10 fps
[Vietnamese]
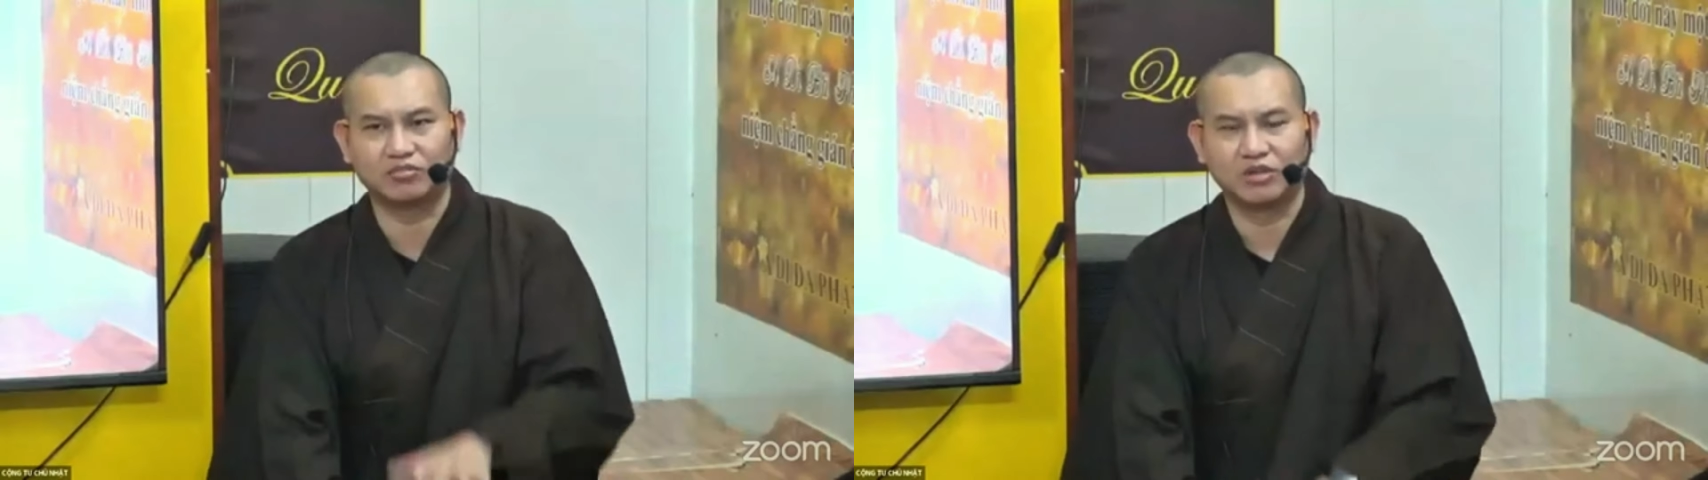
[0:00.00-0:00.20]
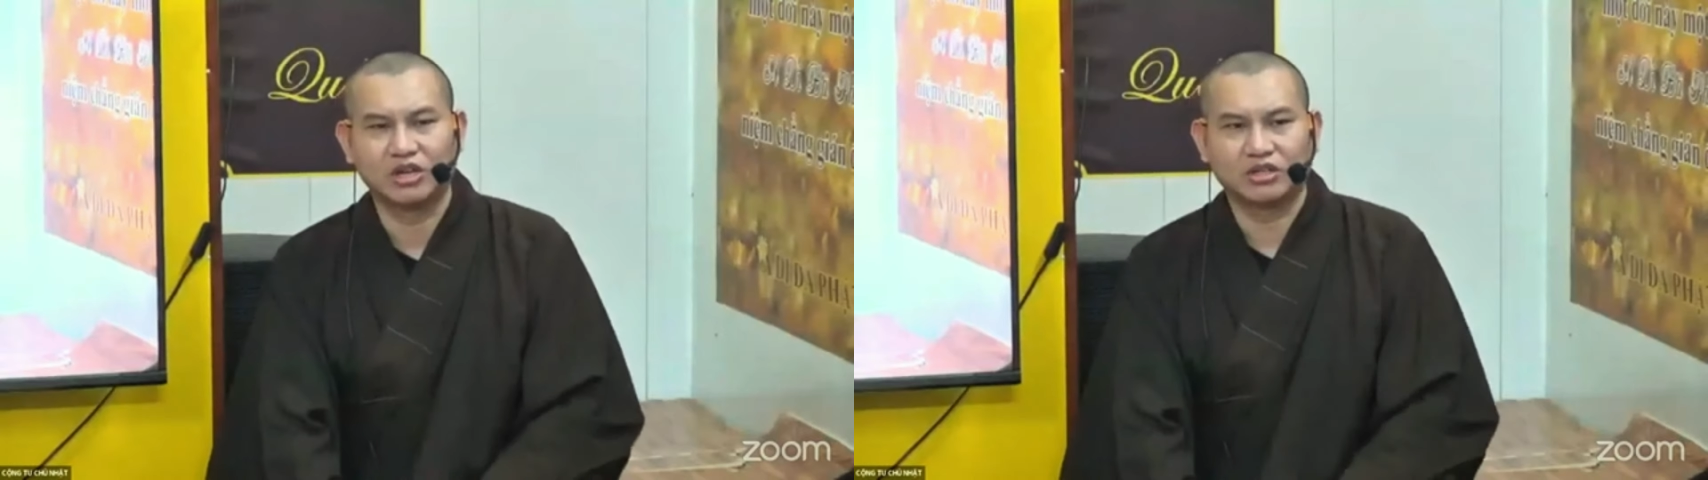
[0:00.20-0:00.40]

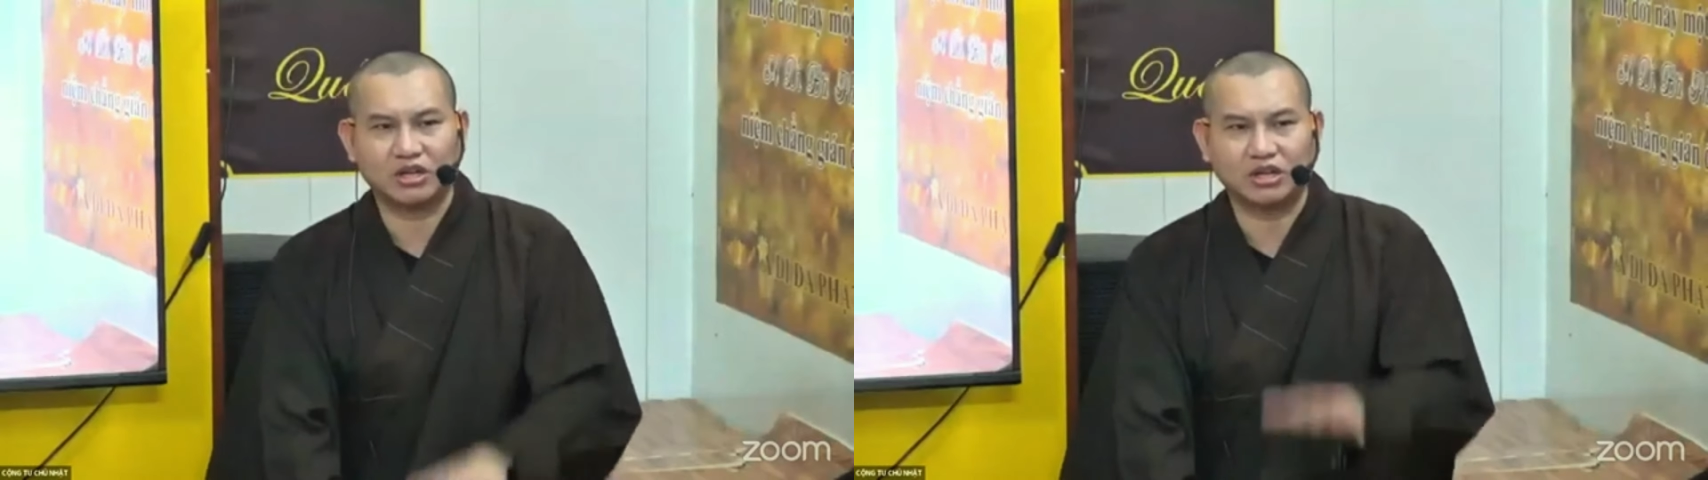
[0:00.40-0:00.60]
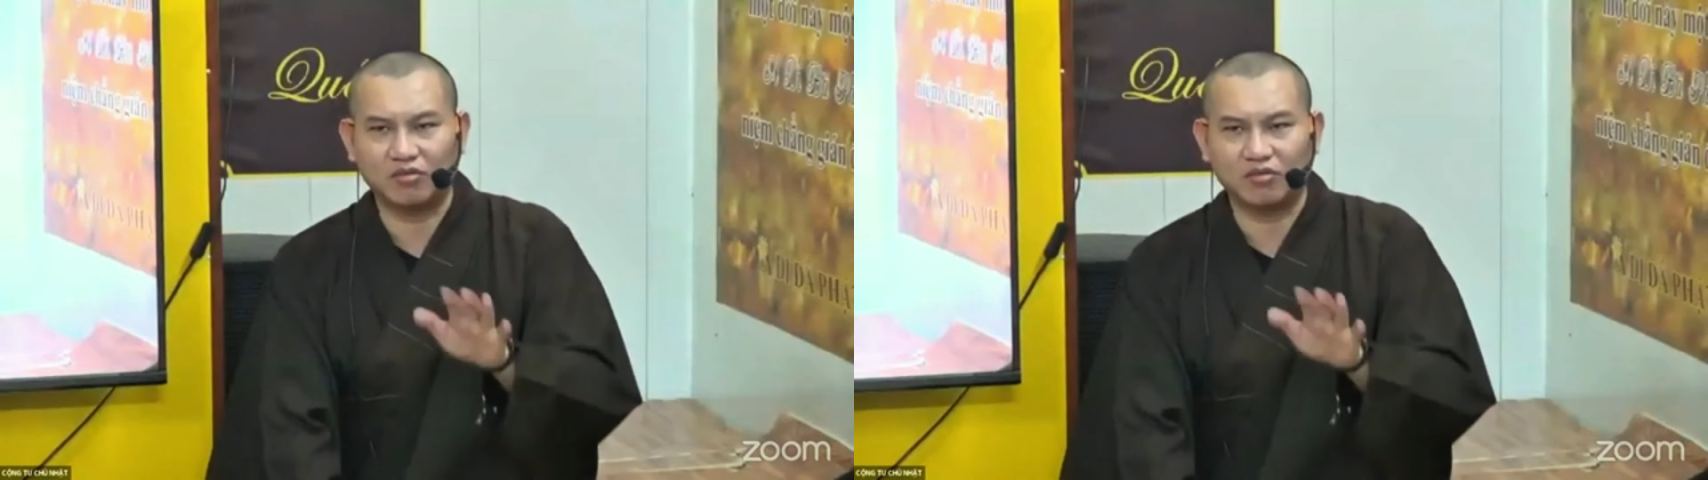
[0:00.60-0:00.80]
chứ
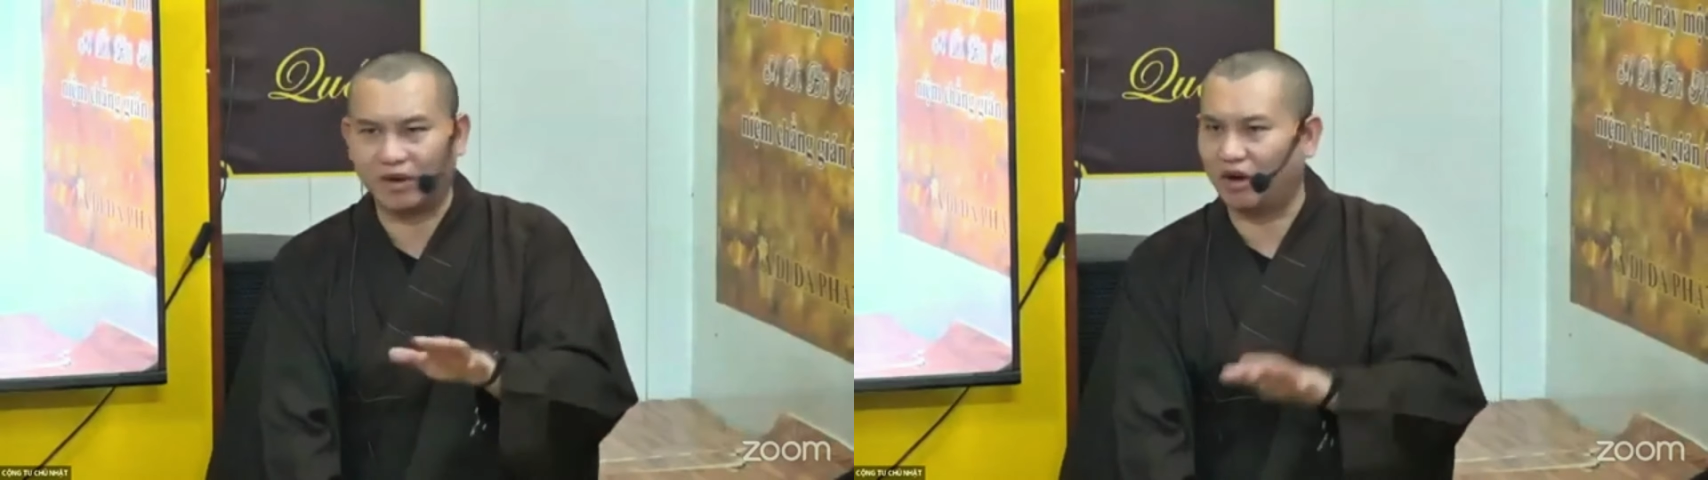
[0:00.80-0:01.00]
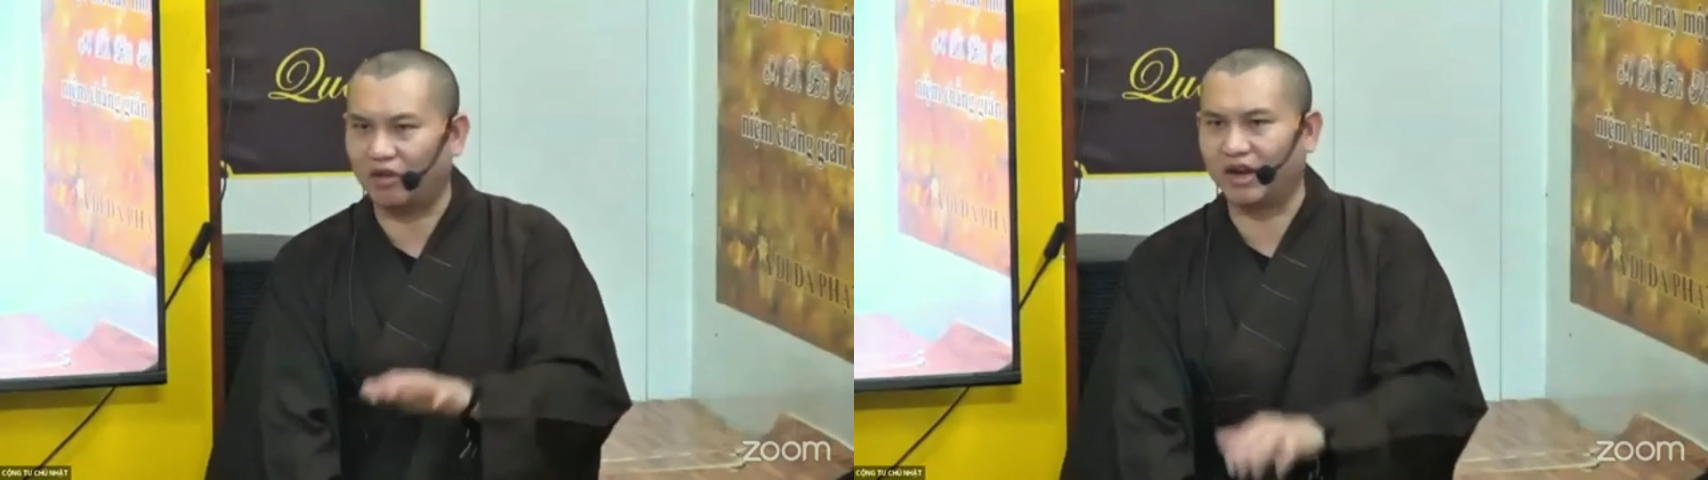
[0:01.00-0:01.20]
không phải bảo
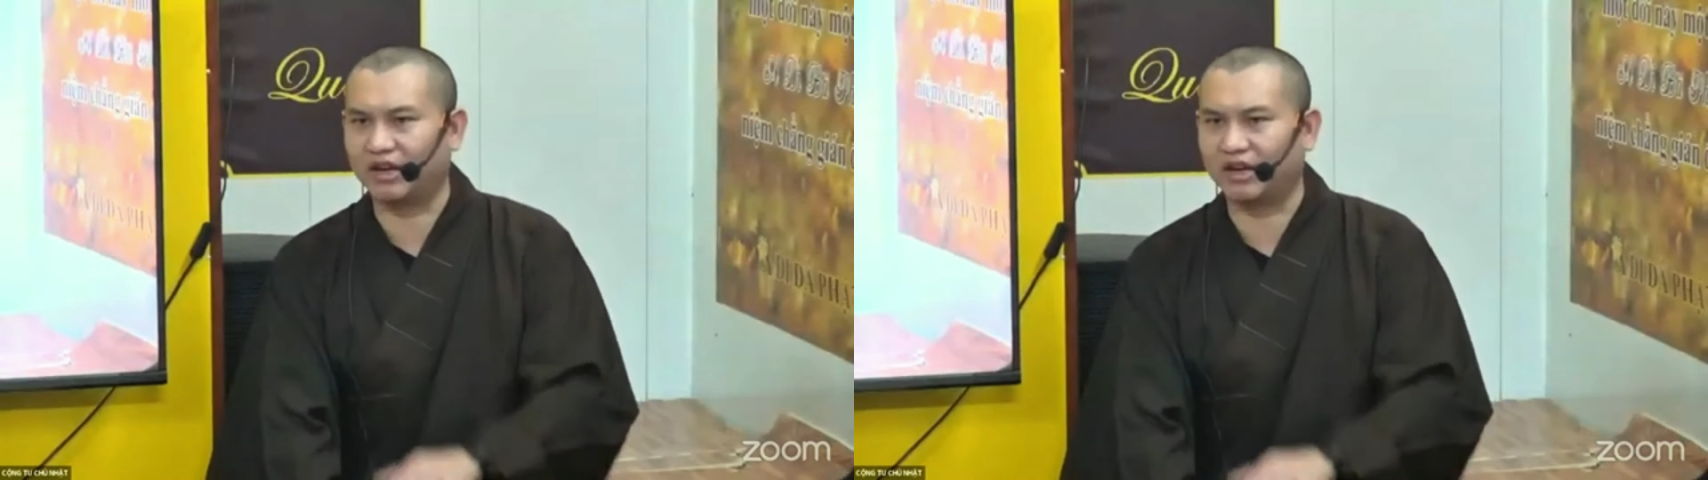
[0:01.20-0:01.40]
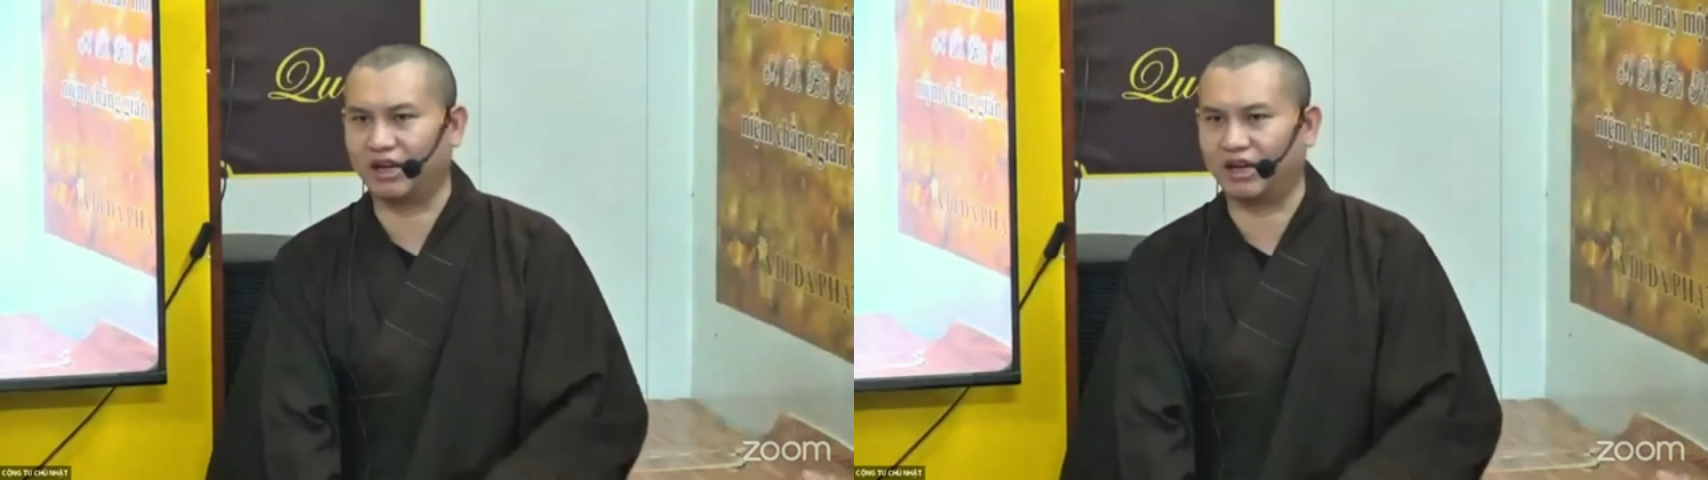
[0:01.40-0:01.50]
vệ cái gì cả